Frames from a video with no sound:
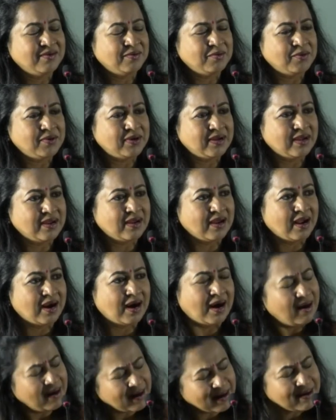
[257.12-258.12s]
ஒரு
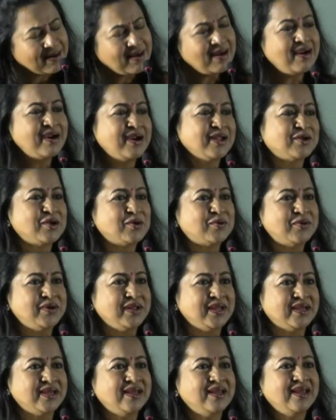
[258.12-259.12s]
அழகாக
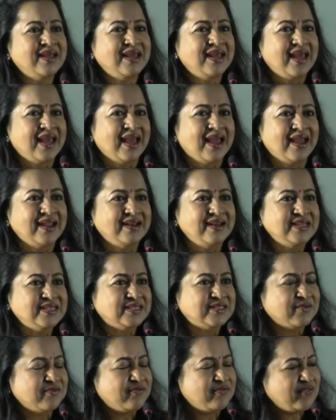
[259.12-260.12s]
எடுக்கக்கூடிய அண்ட் இஸ்
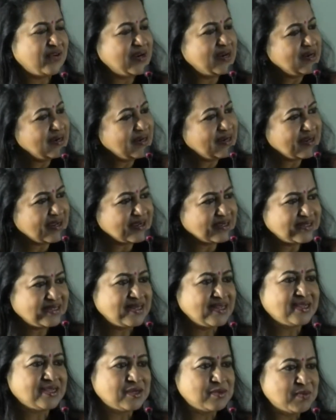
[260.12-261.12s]
அ
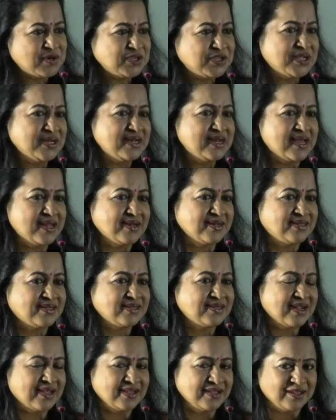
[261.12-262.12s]
ஃபென்டாஸ்டிக் கமர்ஷியல்
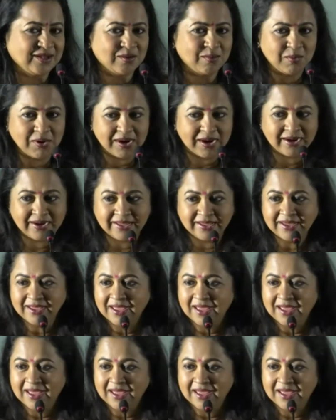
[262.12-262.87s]
டைரக்டர் நான் இதுக்கு முன்னாடி